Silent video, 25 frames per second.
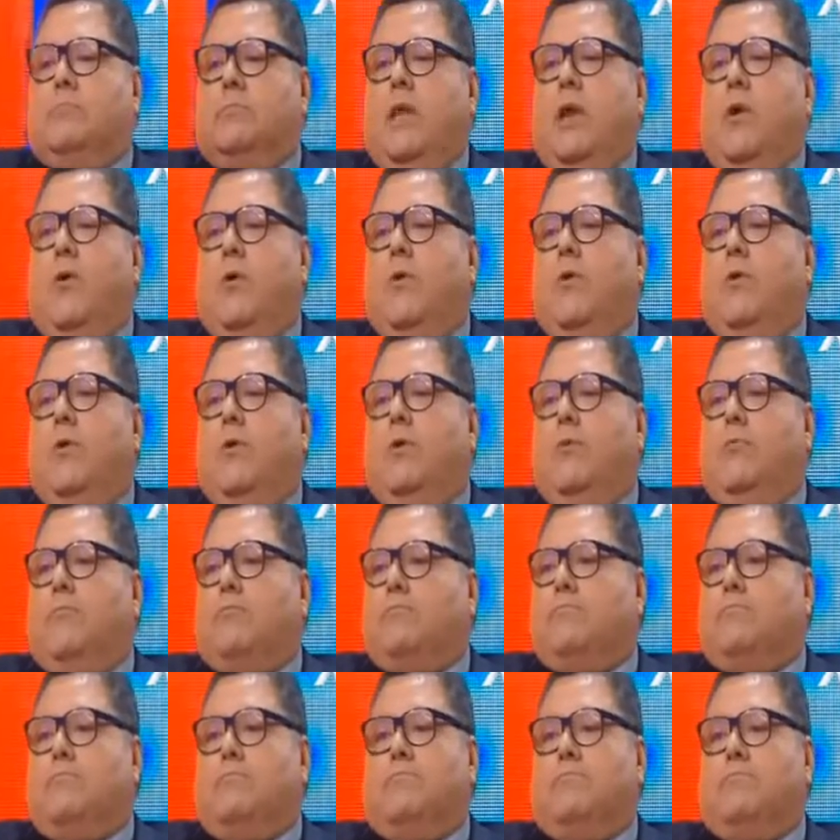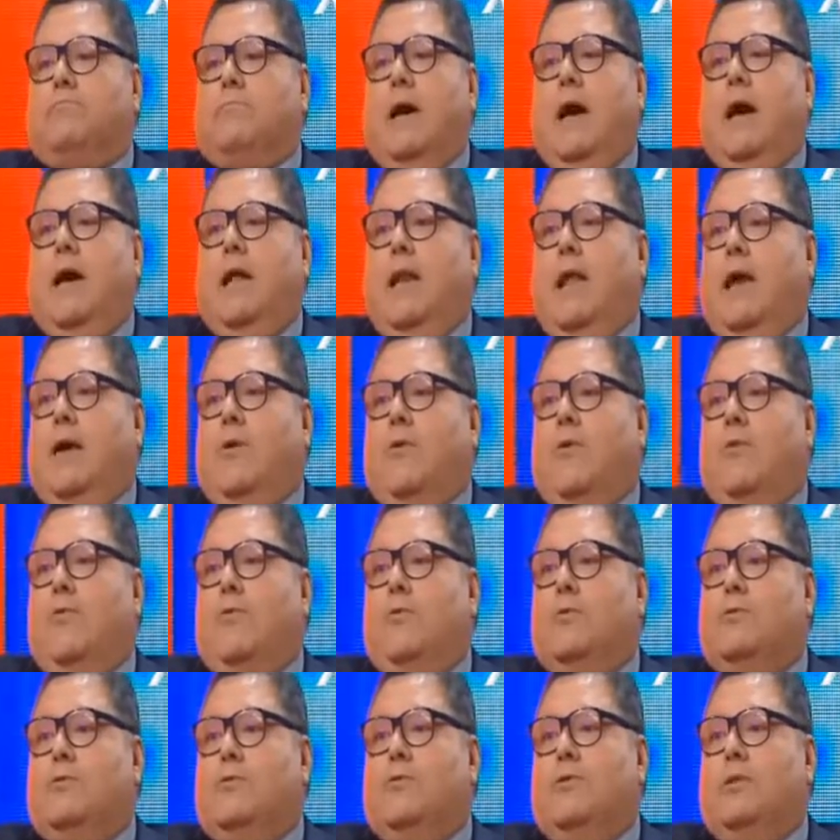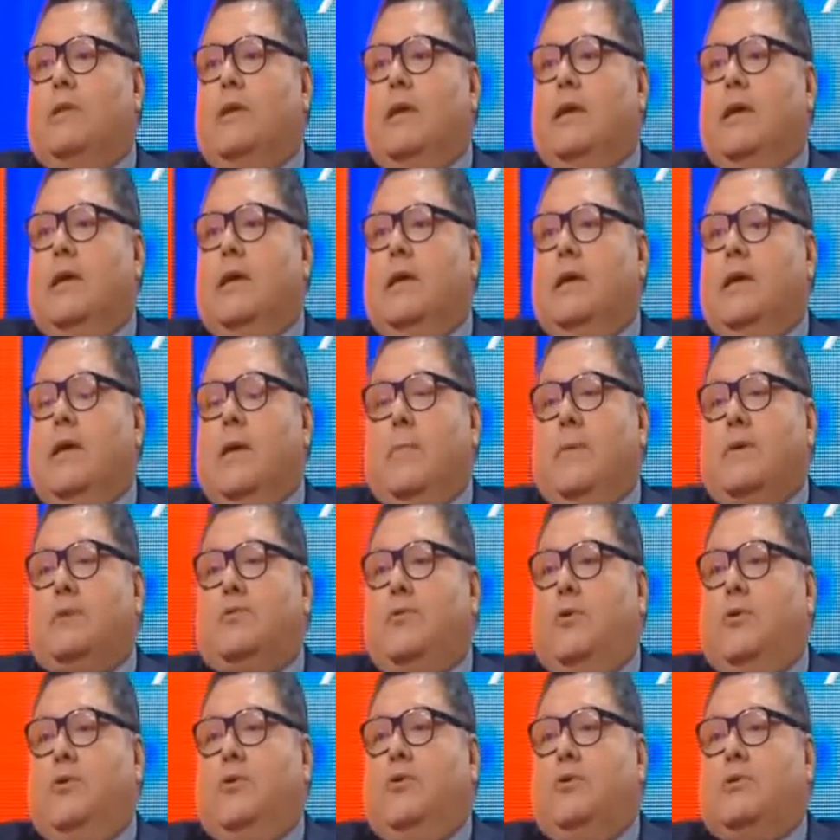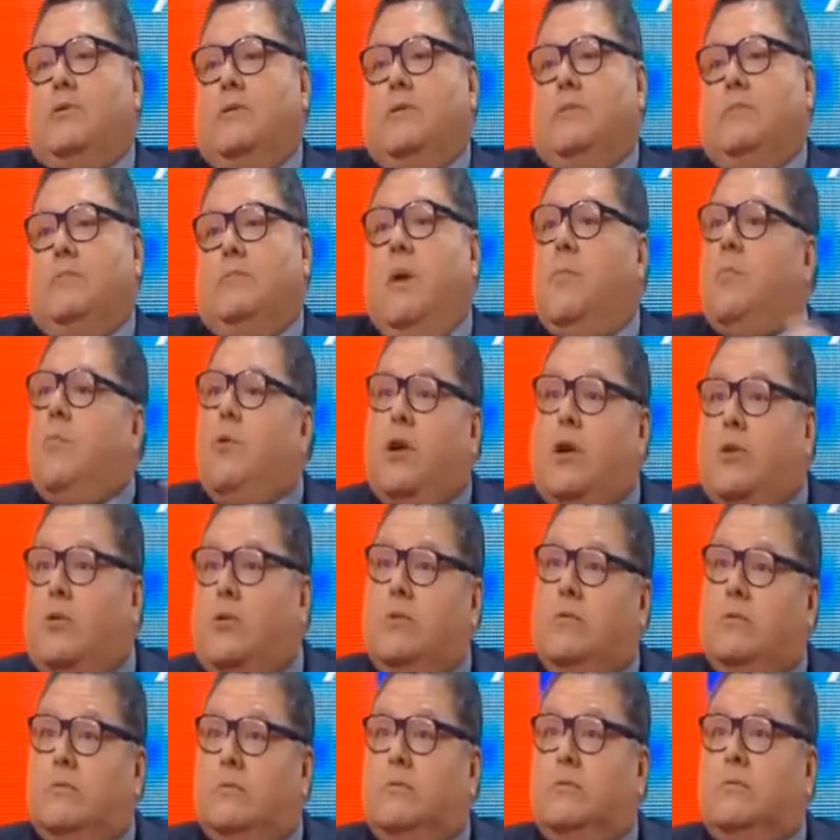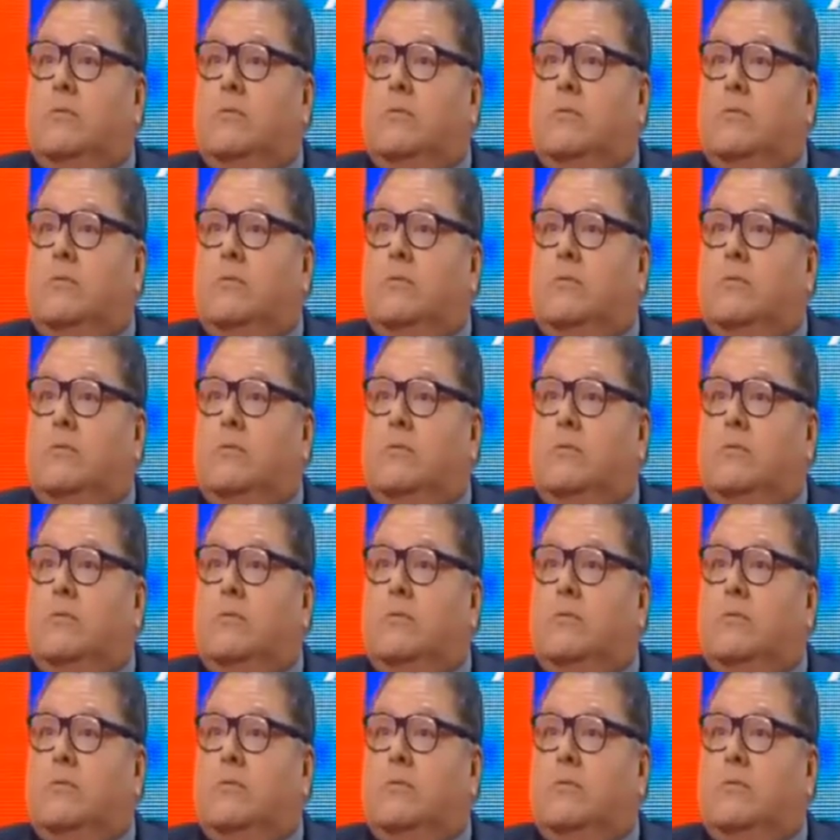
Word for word: llego a la conclusión de, ¿qué pasó? Entonces, ¿me he muerto?